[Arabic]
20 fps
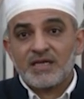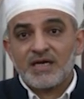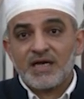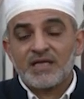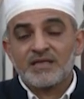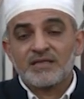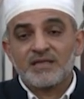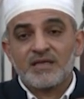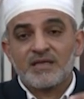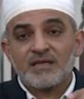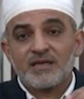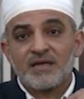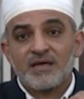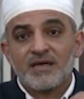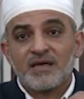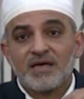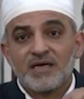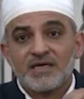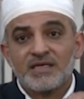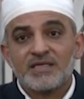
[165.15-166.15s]
أن
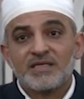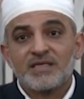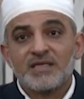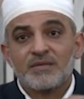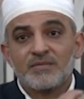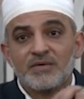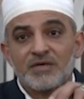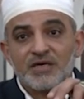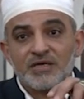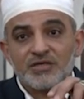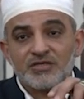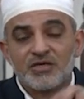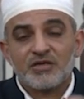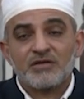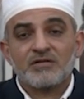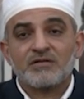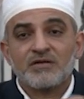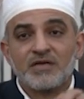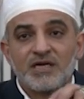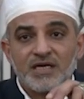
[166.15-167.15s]
الله إنما
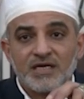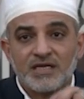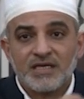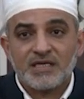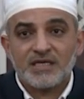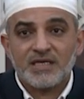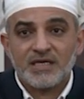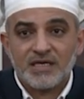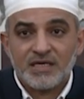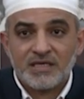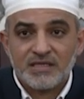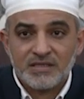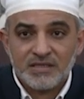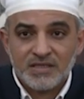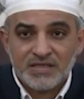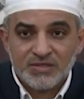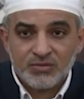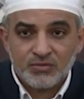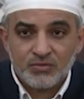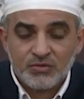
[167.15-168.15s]
شرع لنا أن
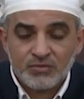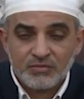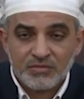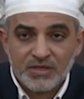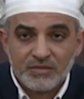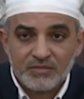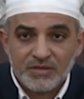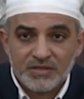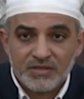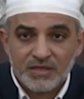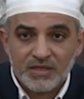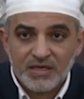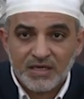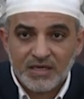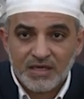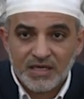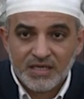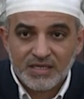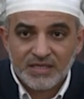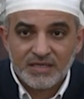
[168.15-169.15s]
نصوم
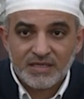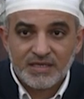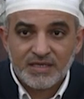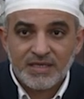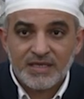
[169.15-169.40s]
رمضان